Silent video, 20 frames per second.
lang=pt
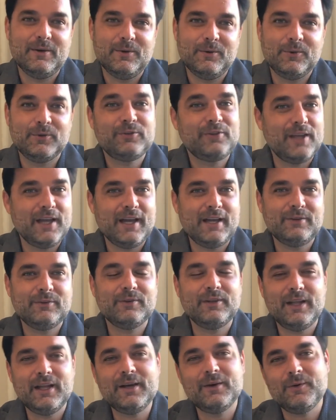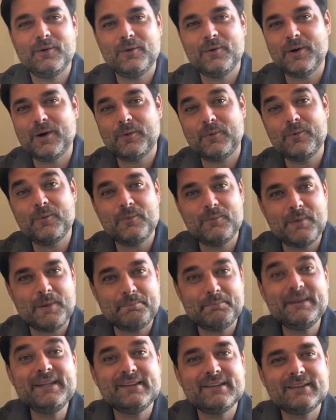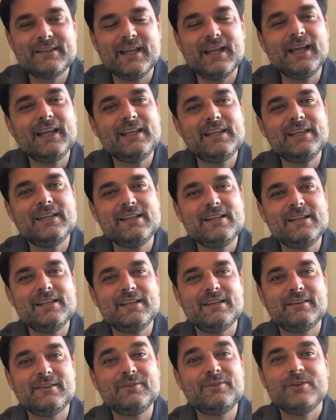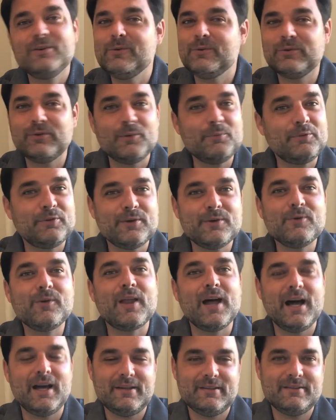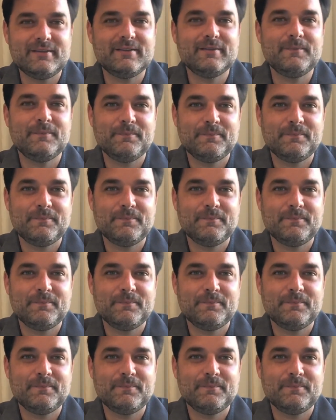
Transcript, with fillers: O certo, né, ou alguma pista, é que são, são singulares.